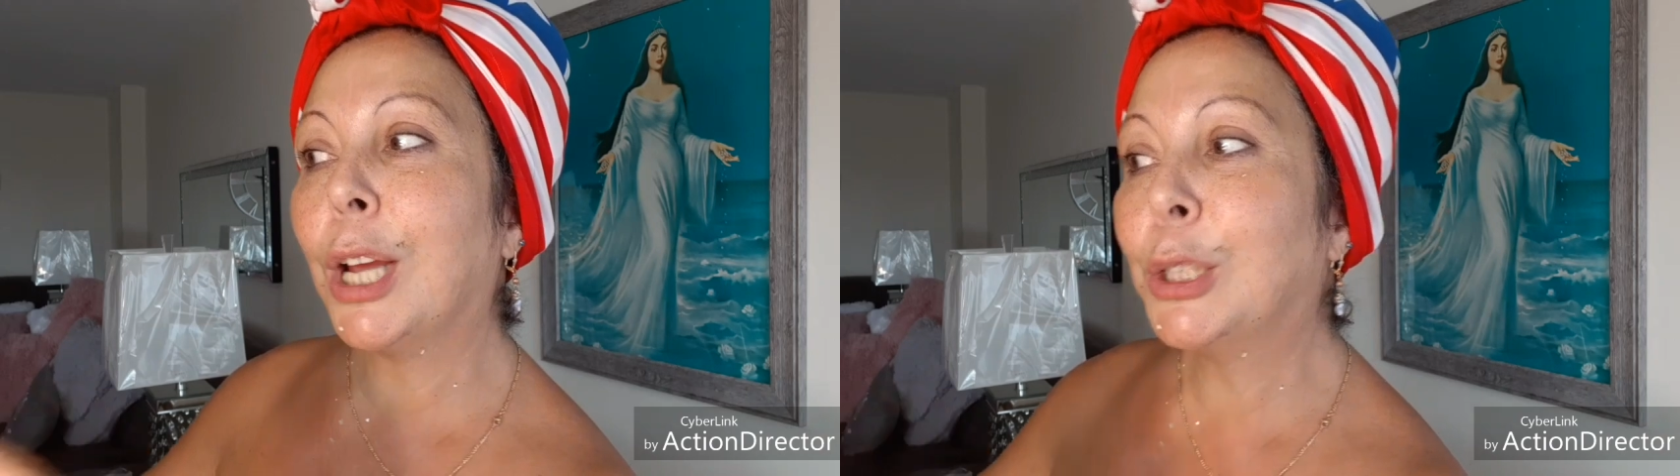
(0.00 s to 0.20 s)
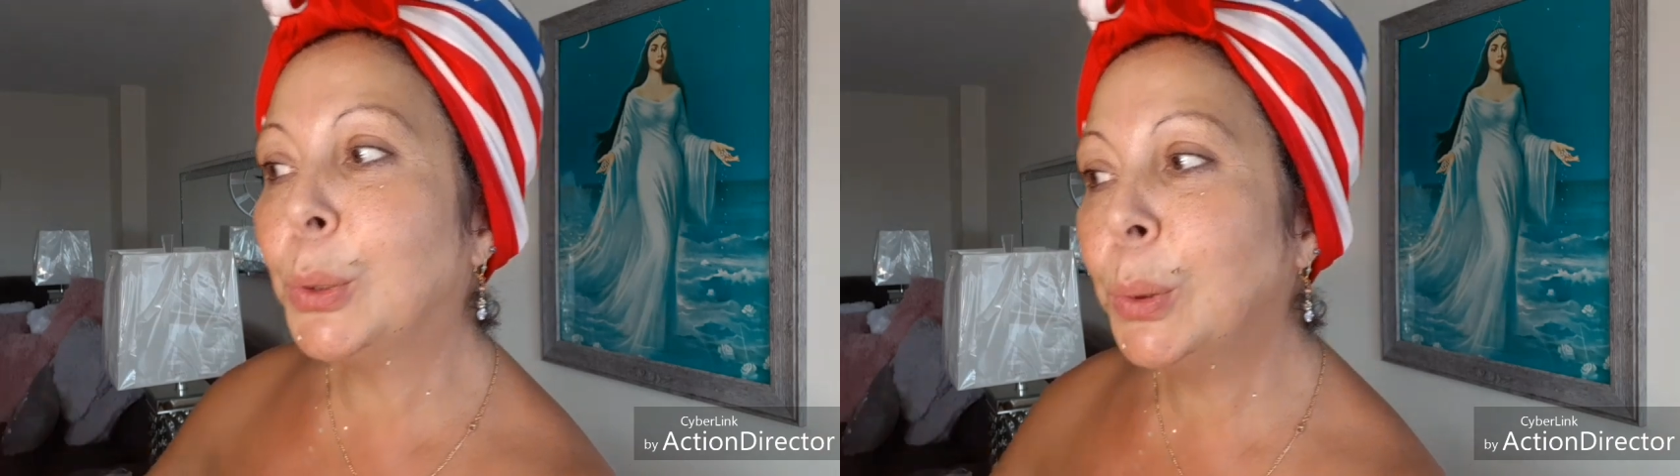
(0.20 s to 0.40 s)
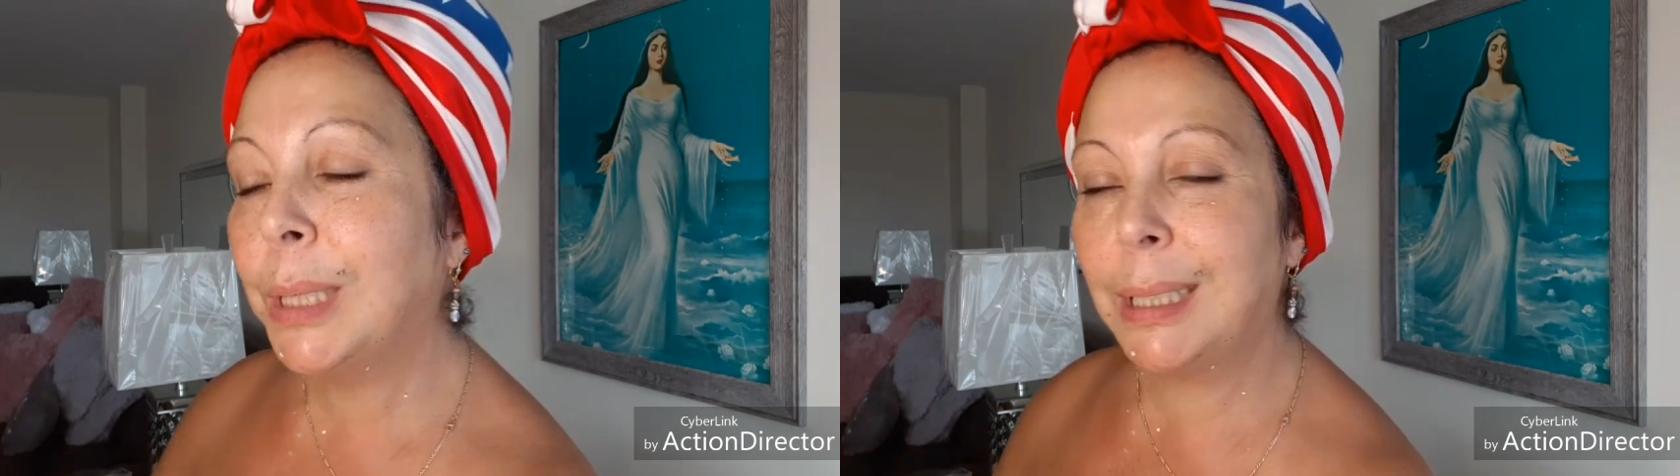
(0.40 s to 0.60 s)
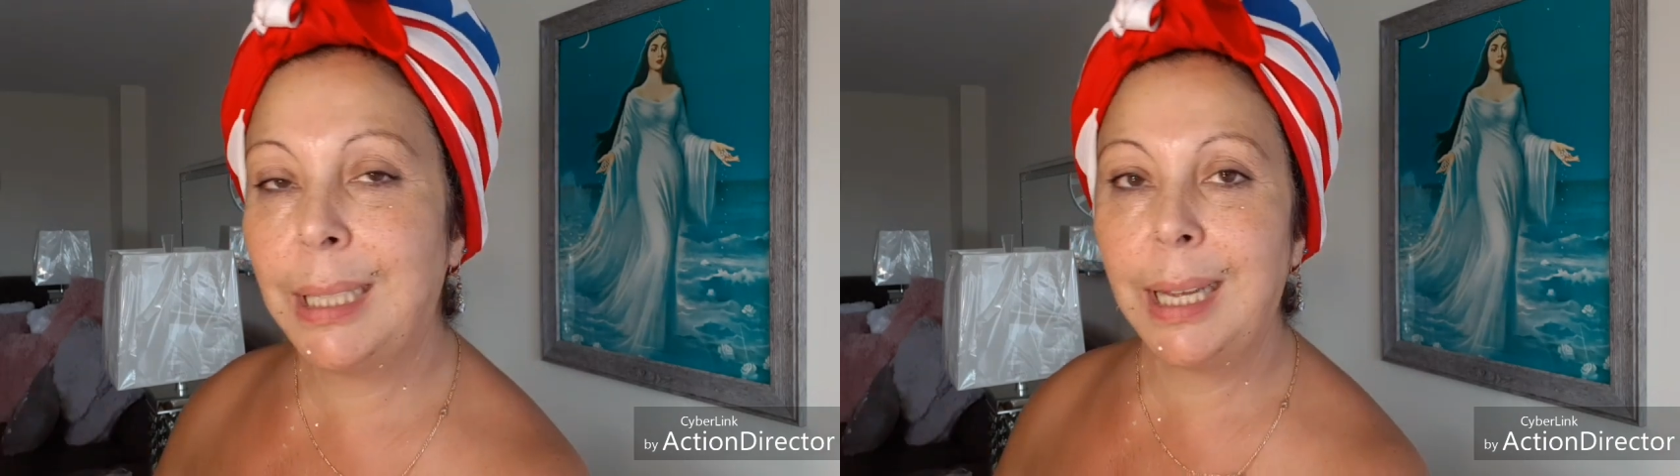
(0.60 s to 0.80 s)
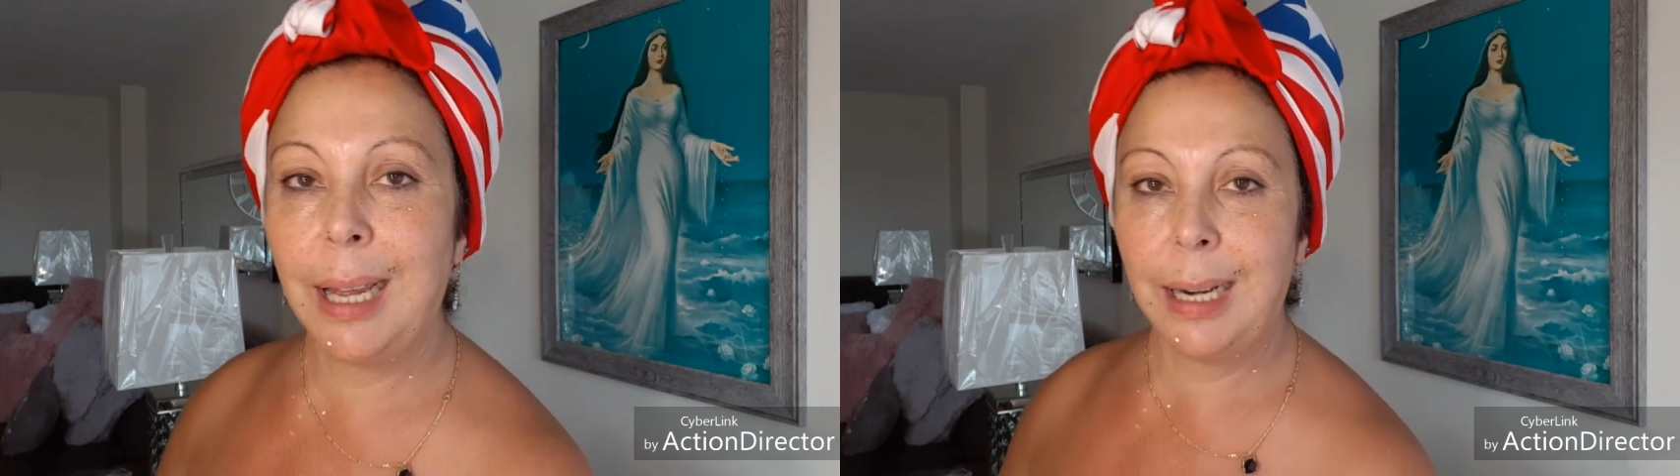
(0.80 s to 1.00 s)
que tú te
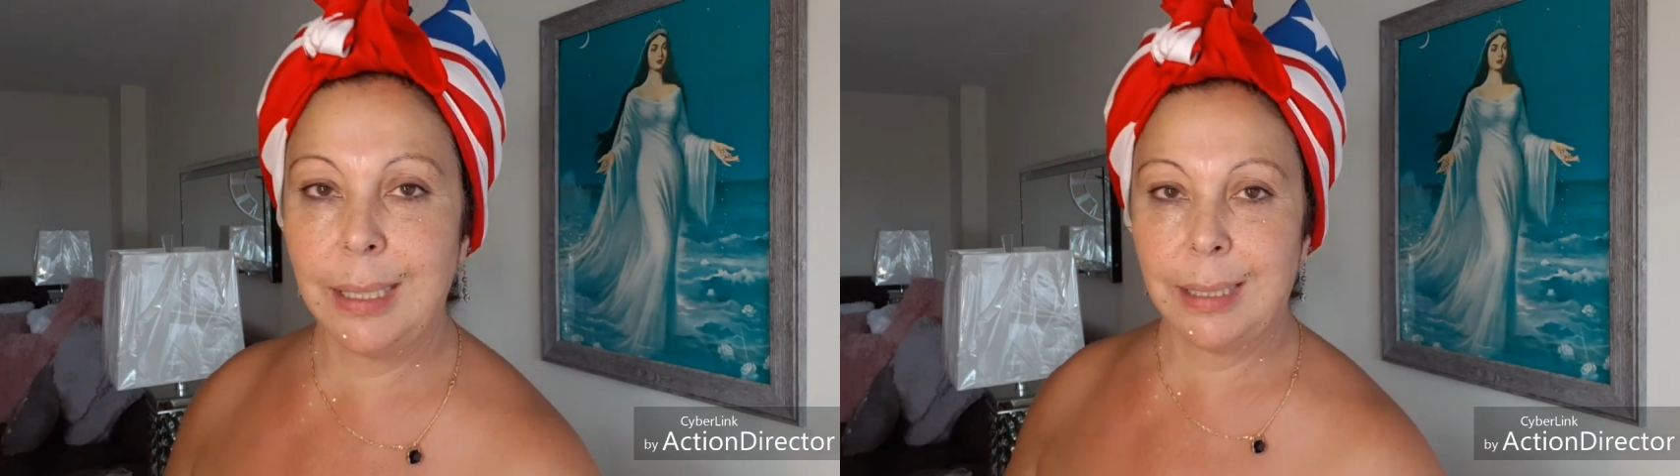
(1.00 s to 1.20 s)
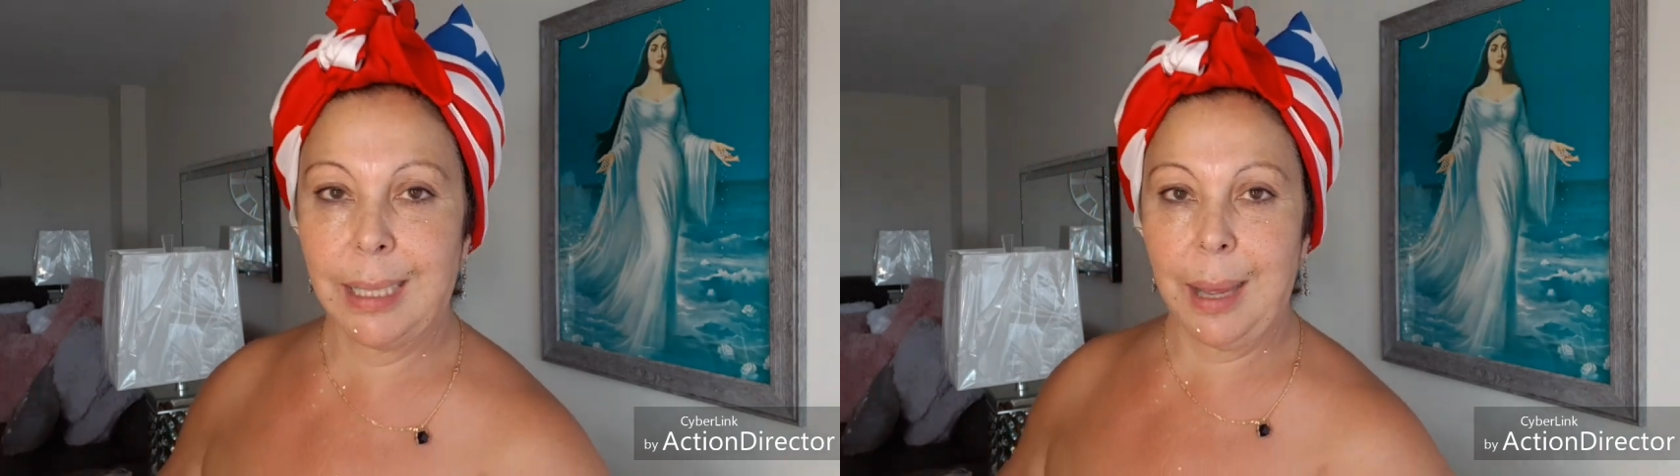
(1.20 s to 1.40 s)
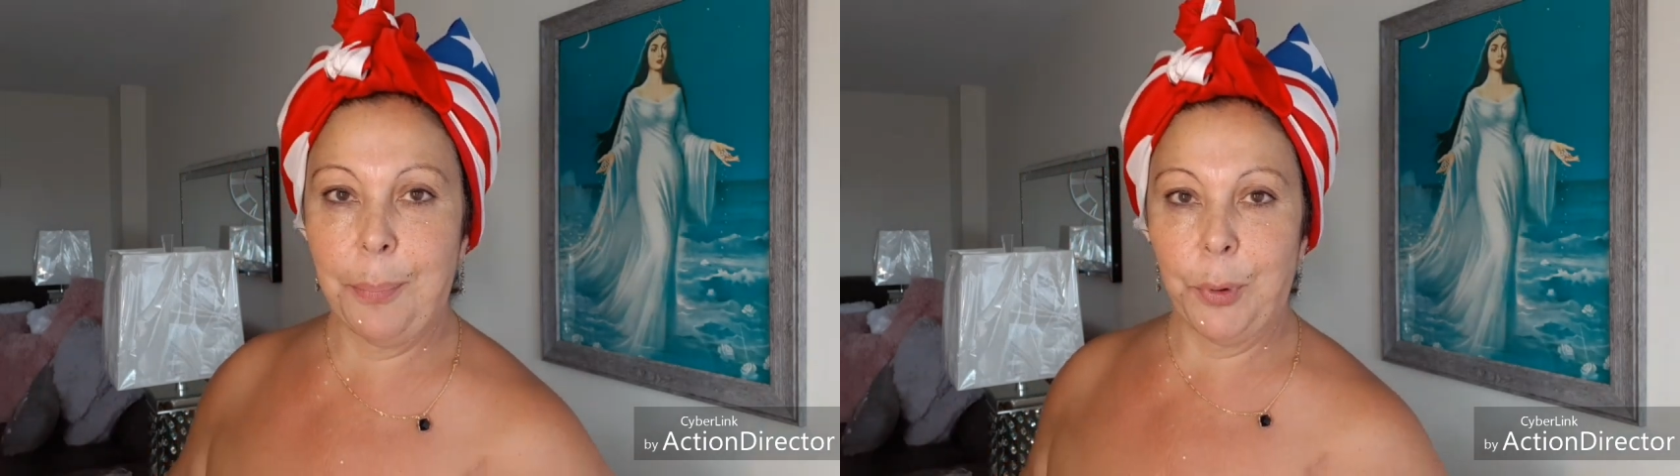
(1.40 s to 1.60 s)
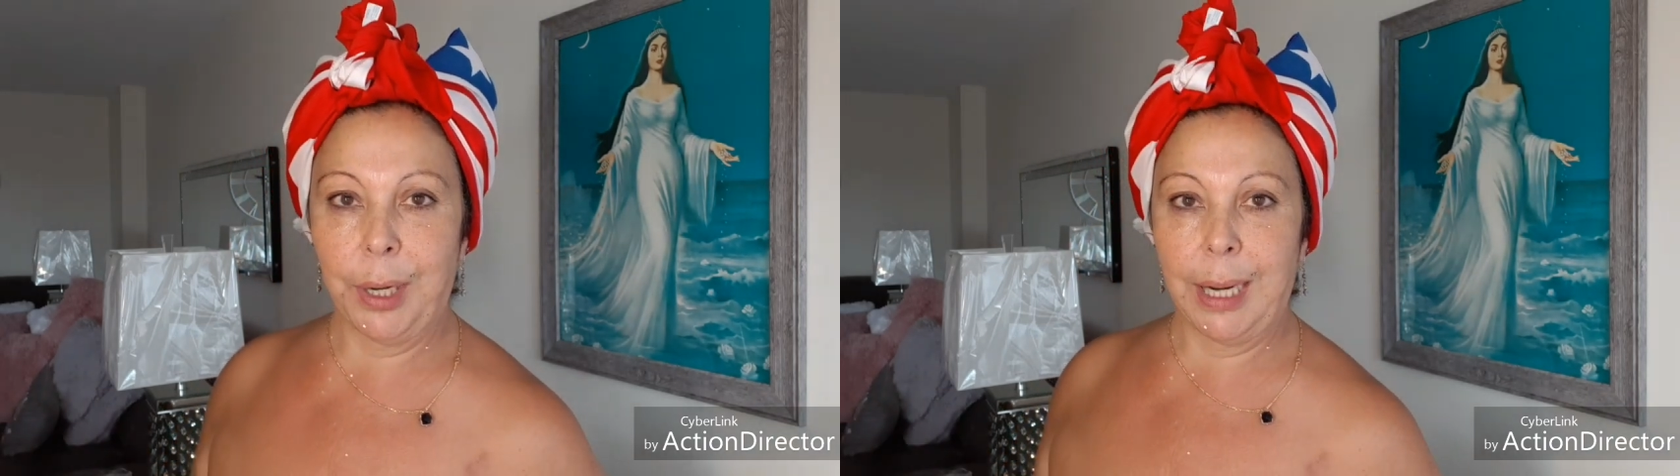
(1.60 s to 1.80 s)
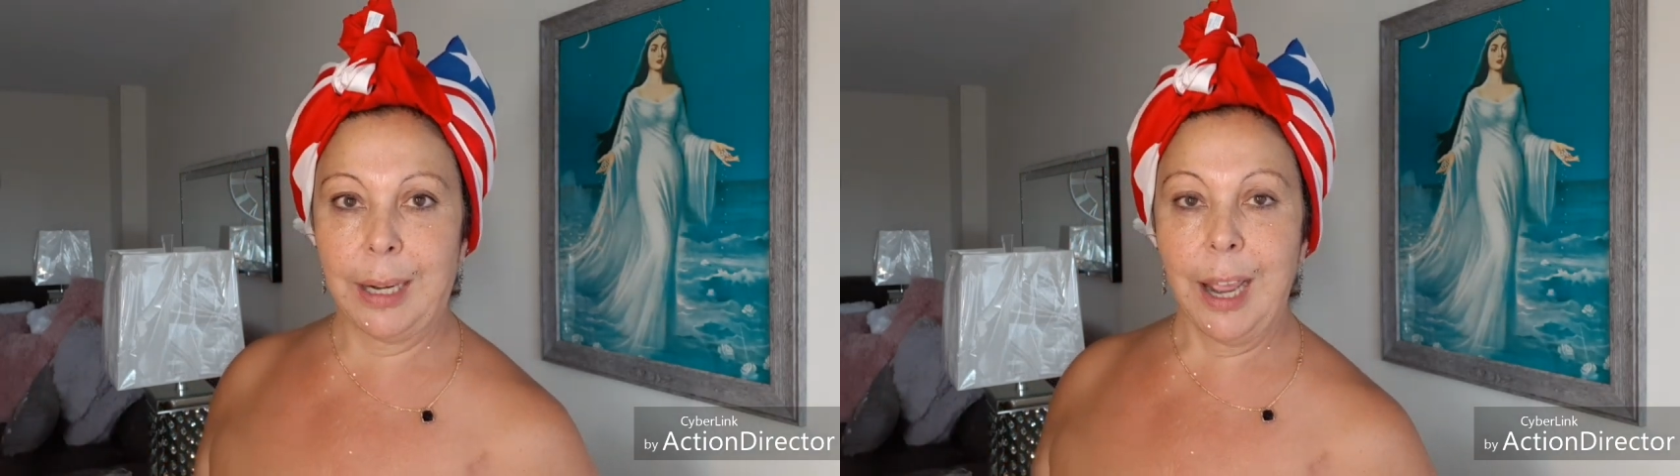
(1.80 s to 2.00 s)
tienes que
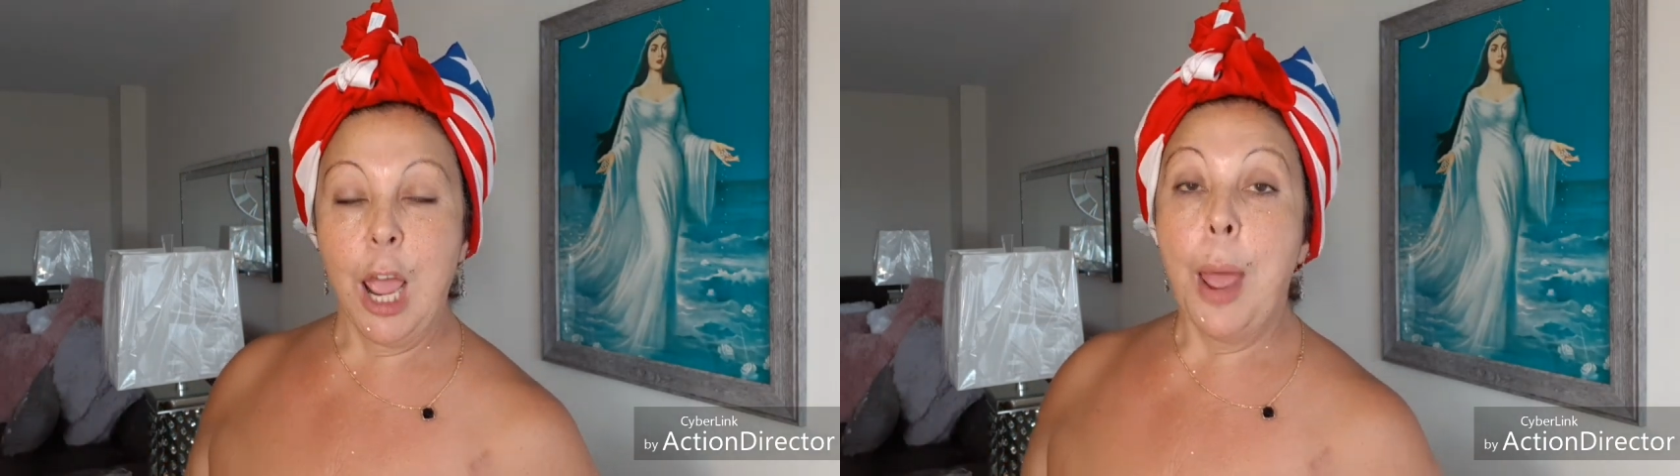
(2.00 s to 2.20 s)
poner,